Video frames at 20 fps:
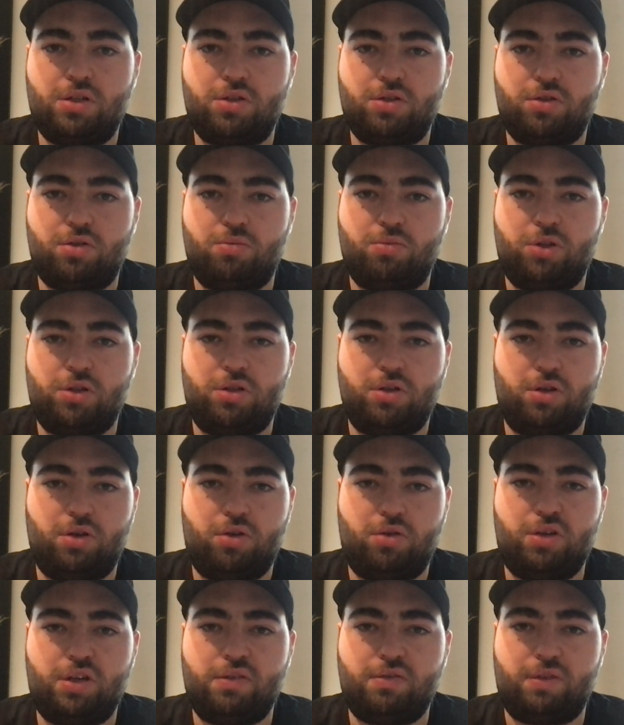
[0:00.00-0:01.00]
de mode
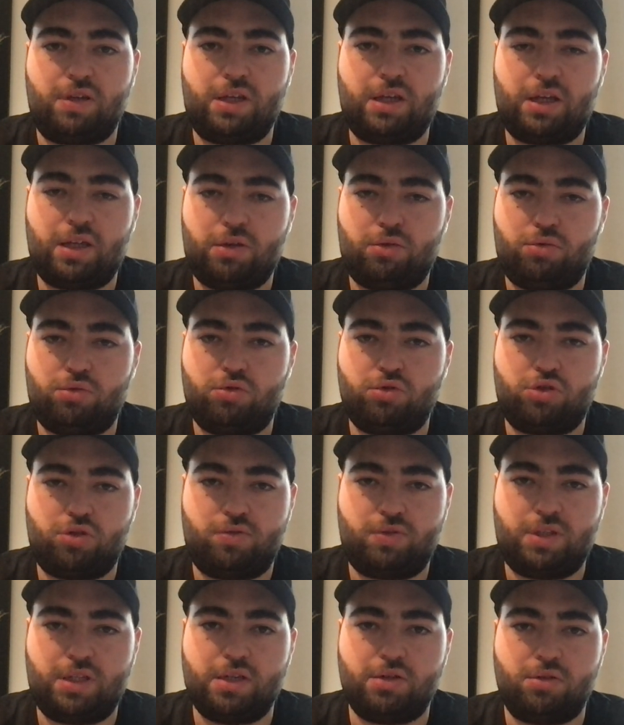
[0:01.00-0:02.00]
univers et ou de jeux
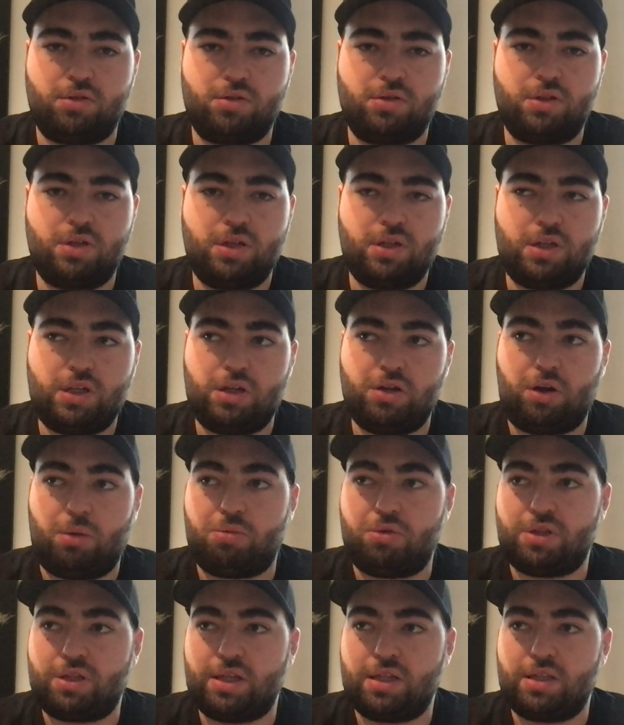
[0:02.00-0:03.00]
vidéo. Il y aura
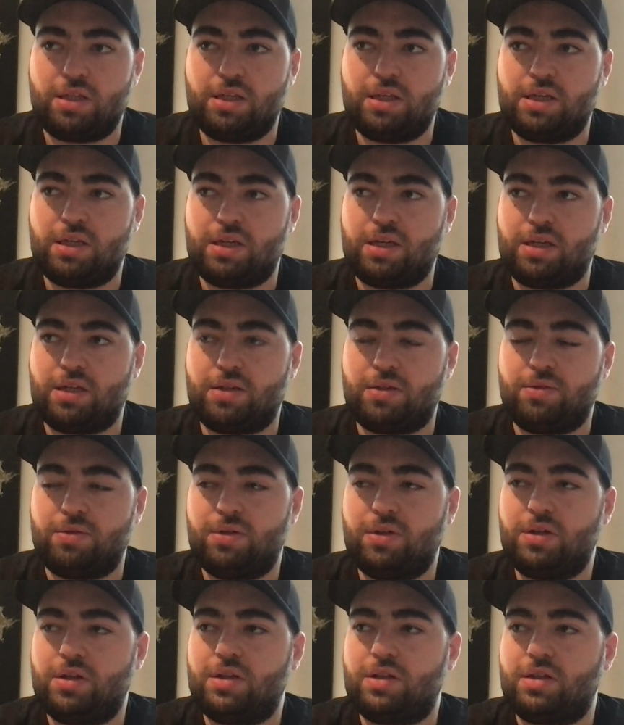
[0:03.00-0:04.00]
peut-être des,
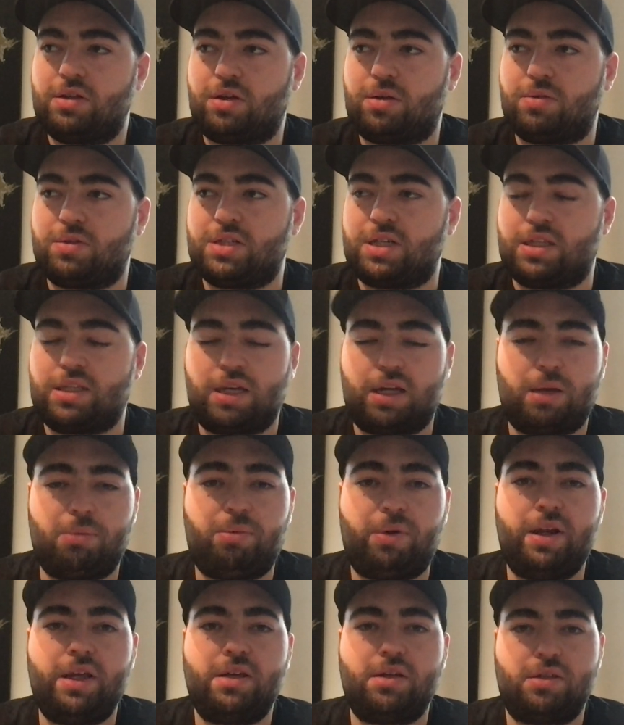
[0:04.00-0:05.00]
comment dire, des
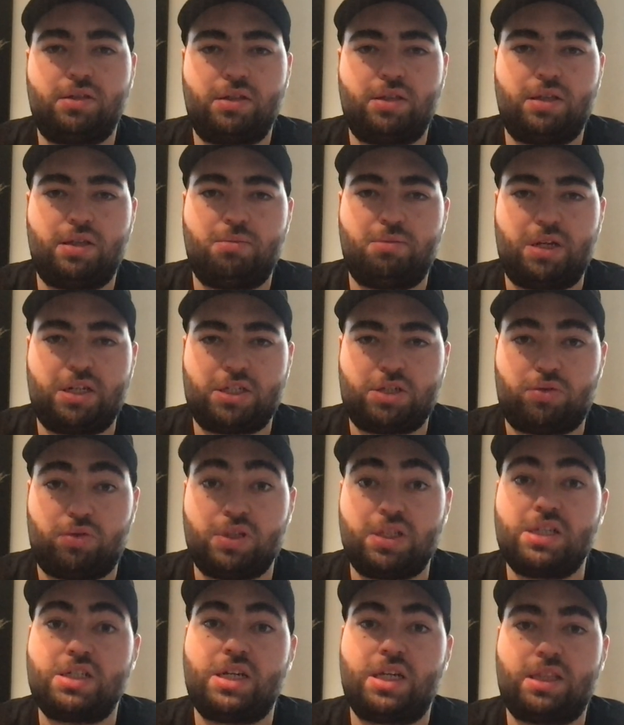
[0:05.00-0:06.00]
replays des matchs qui ont
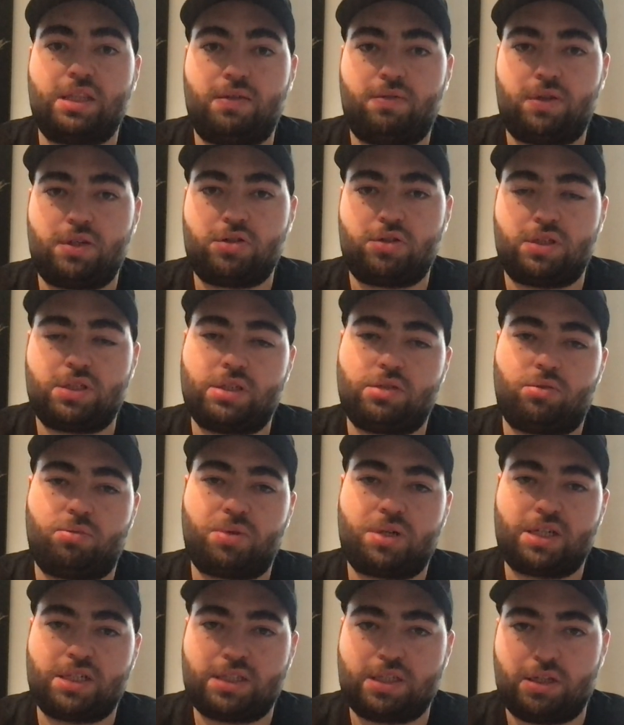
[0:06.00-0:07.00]
déjà été faits sur la saison
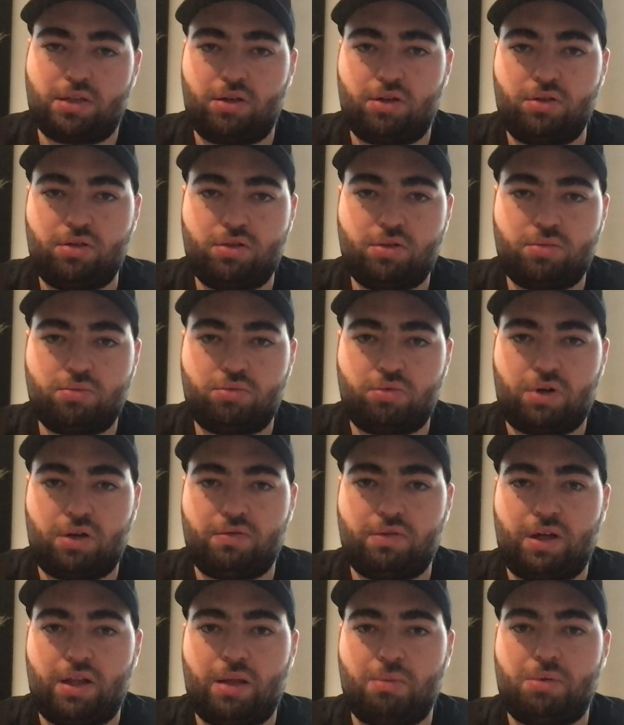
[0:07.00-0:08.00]
précédente pour
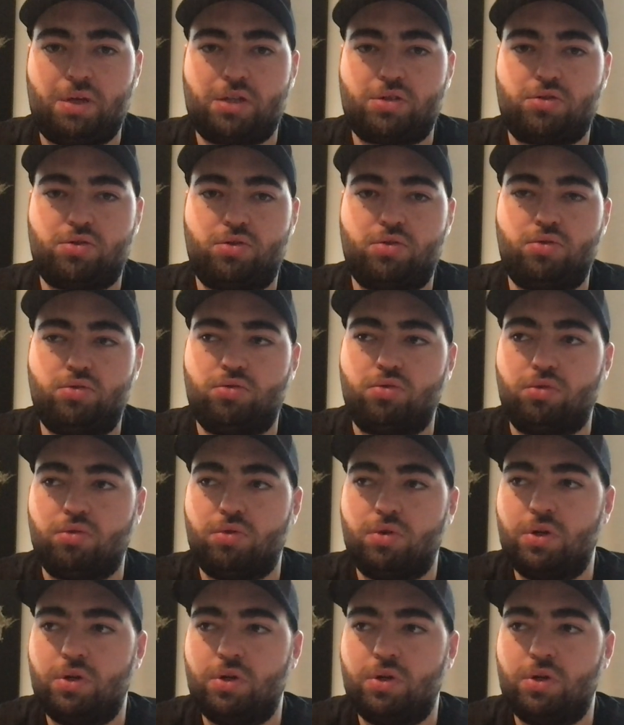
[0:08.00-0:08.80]
avoir un aperçu ou